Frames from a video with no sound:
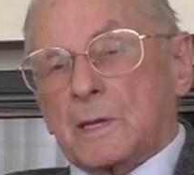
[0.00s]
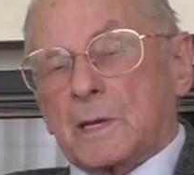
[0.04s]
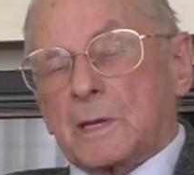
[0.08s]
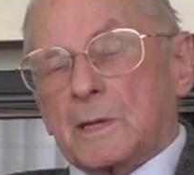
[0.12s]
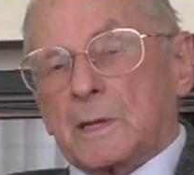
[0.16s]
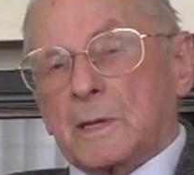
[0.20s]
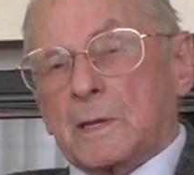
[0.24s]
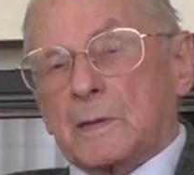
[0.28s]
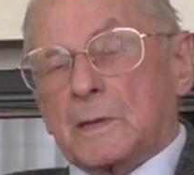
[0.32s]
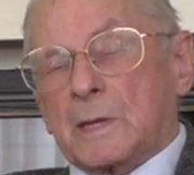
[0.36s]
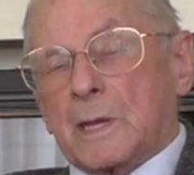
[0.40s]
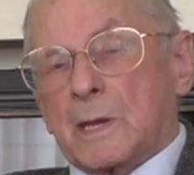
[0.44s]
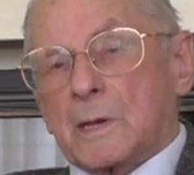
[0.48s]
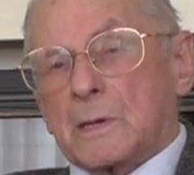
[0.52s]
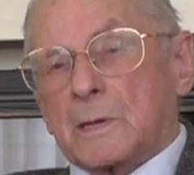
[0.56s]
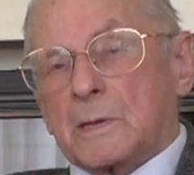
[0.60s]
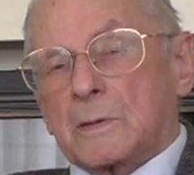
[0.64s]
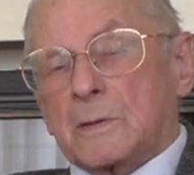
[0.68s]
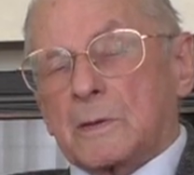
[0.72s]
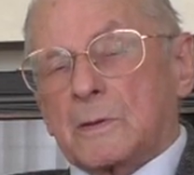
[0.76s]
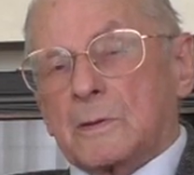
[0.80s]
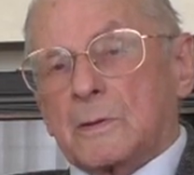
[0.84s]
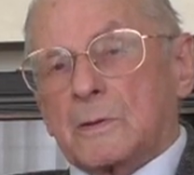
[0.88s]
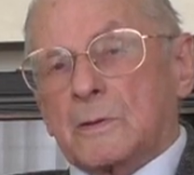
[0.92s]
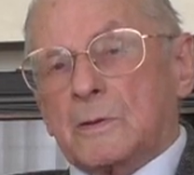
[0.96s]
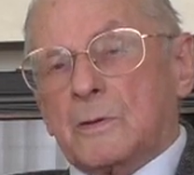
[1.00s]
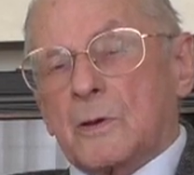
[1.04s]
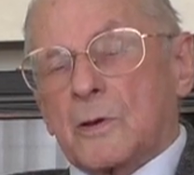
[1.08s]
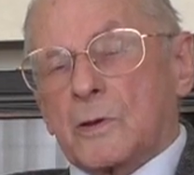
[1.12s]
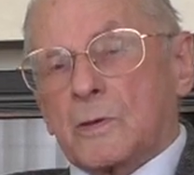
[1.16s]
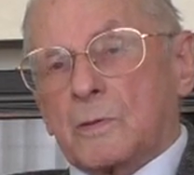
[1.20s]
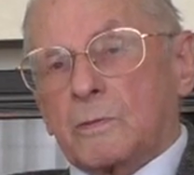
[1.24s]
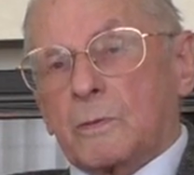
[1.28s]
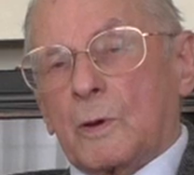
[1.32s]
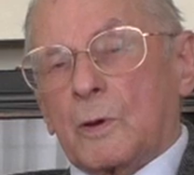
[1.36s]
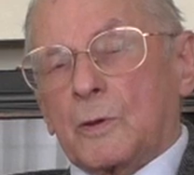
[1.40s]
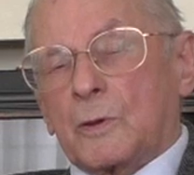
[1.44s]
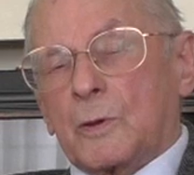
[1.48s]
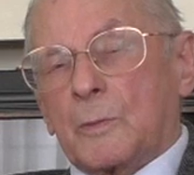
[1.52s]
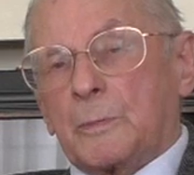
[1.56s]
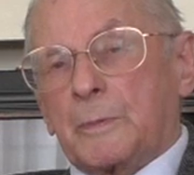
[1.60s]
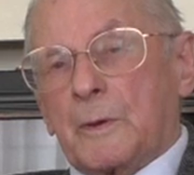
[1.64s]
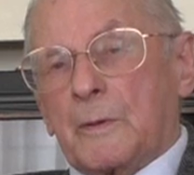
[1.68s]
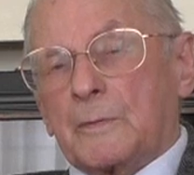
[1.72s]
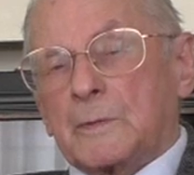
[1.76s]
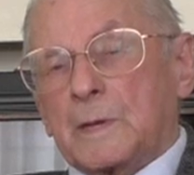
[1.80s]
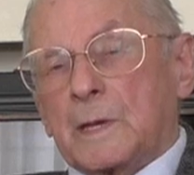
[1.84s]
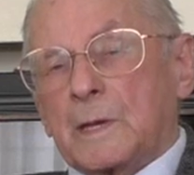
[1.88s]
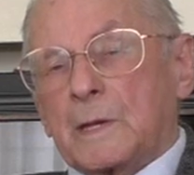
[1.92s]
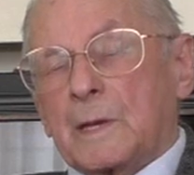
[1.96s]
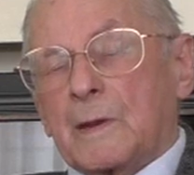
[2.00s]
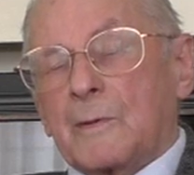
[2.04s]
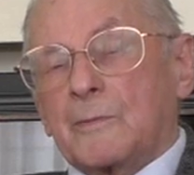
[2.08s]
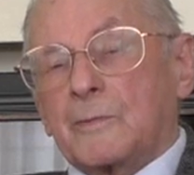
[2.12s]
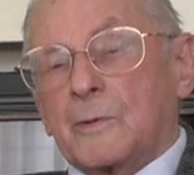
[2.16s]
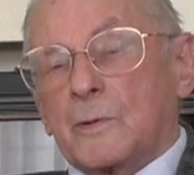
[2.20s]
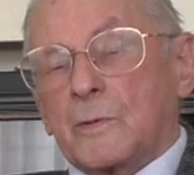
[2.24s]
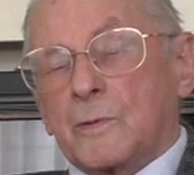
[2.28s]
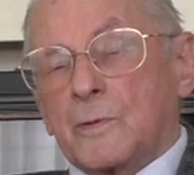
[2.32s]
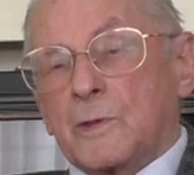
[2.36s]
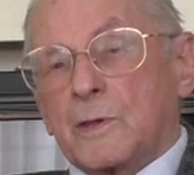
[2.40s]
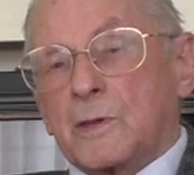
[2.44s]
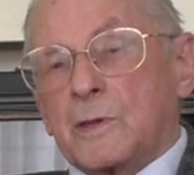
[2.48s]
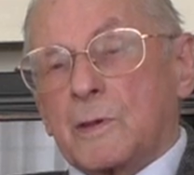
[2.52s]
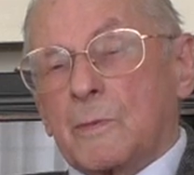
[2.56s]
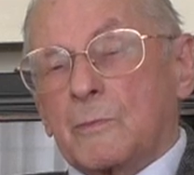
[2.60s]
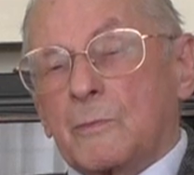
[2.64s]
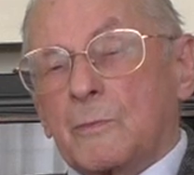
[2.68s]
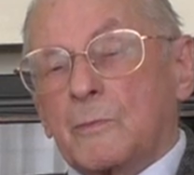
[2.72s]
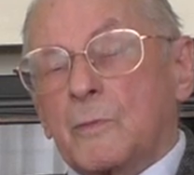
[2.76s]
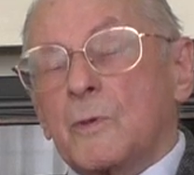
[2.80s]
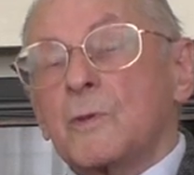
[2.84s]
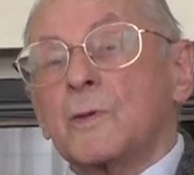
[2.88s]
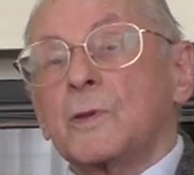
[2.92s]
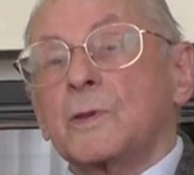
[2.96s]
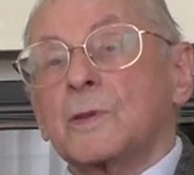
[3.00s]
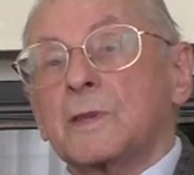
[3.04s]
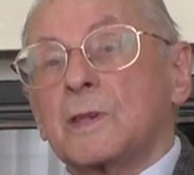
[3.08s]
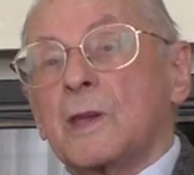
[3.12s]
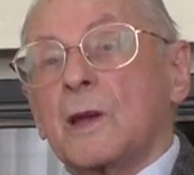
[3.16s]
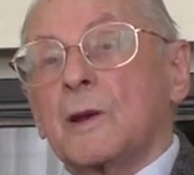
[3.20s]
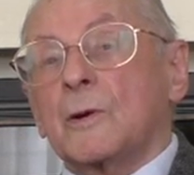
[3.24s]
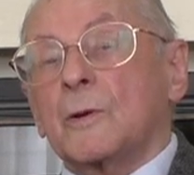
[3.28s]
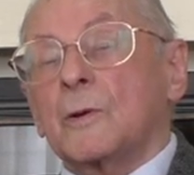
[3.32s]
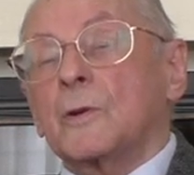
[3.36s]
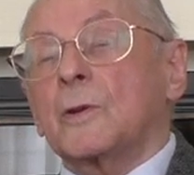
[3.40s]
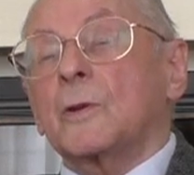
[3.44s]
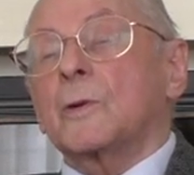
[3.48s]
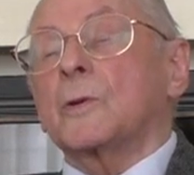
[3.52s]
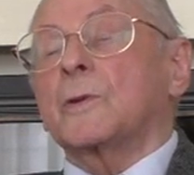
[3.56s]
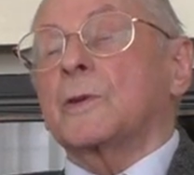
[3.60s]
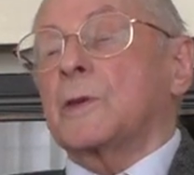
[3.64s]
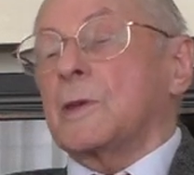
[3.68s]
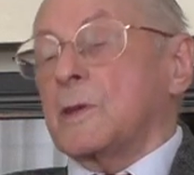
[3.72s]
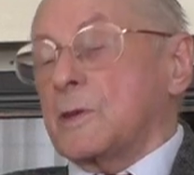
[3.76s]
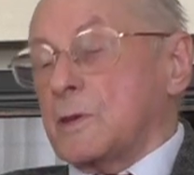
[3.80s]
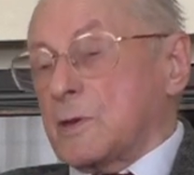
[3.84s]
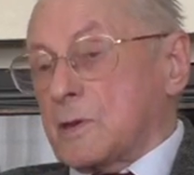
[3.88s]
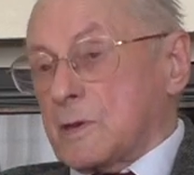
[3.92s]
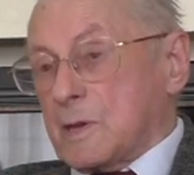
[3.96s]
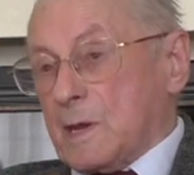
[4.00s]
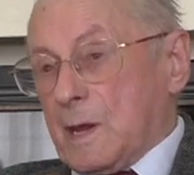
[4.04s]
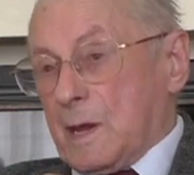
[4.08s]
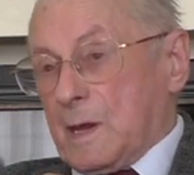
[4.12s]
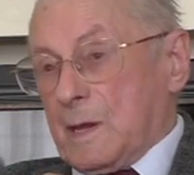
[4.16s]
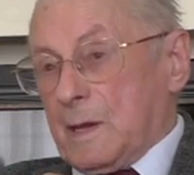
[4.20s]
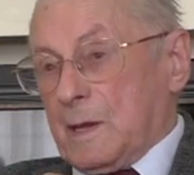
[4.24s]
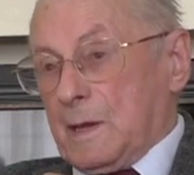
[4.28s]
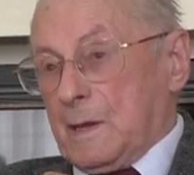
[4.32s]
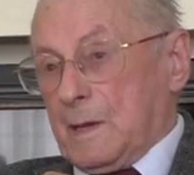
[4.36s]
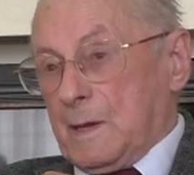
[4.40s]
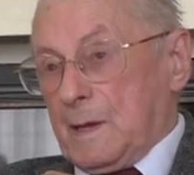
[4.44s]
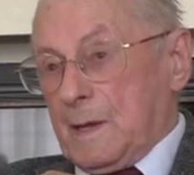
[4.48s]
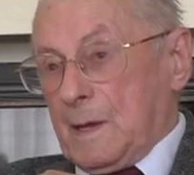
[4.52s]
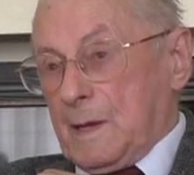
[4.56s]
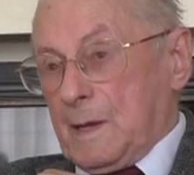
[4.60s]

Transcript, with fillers: kiedy też doszło do pewnej rewolucji muzeologicznej,